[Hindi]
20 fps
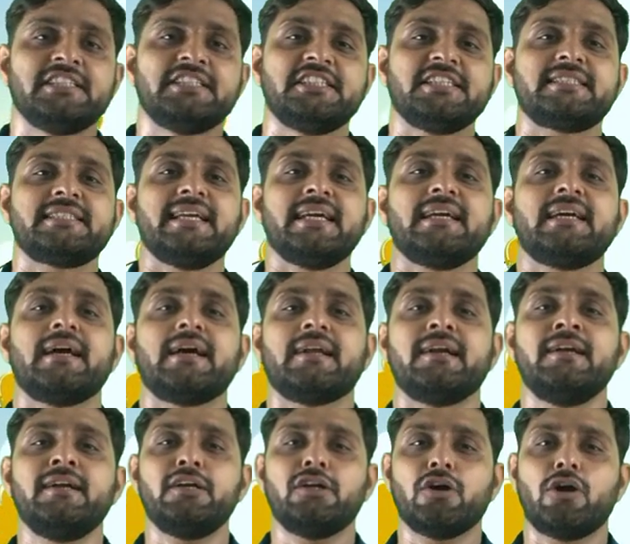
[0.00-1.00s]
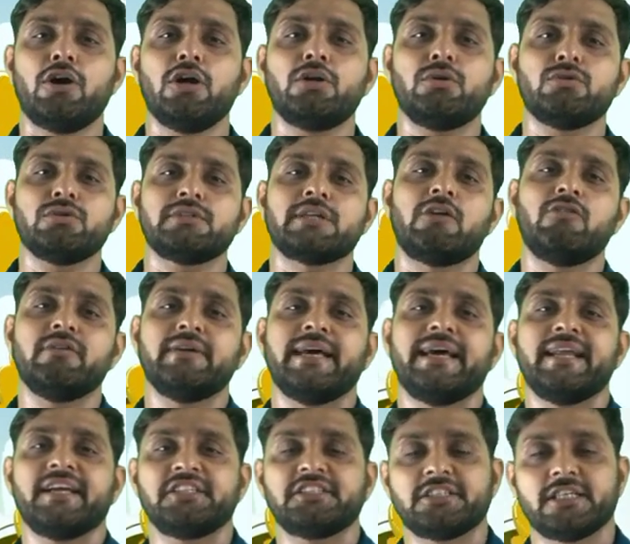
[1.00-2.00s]
जिसके कारण नॉर्थ टू साउथ
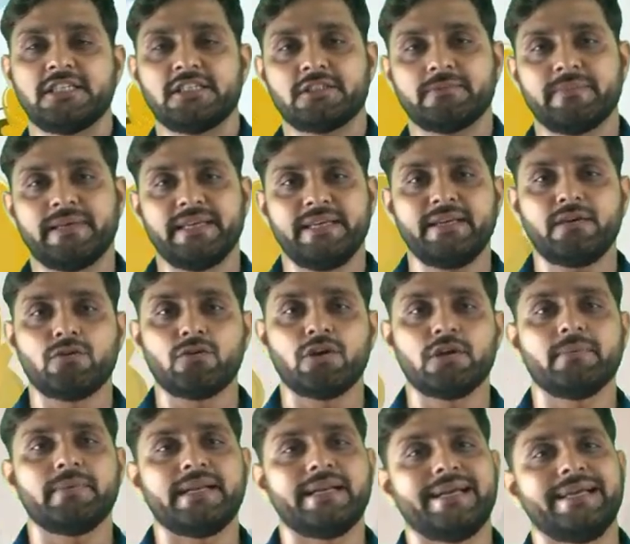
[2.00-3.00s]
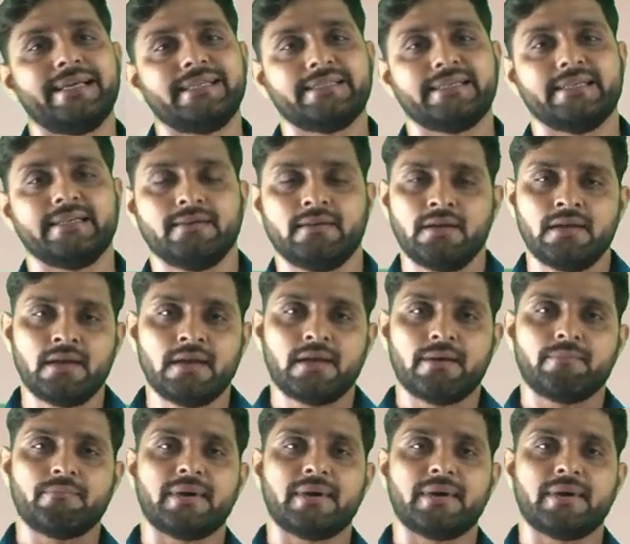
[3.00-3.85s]
डायरेक्शंस में ही कोर्ट बनाए जाते हैं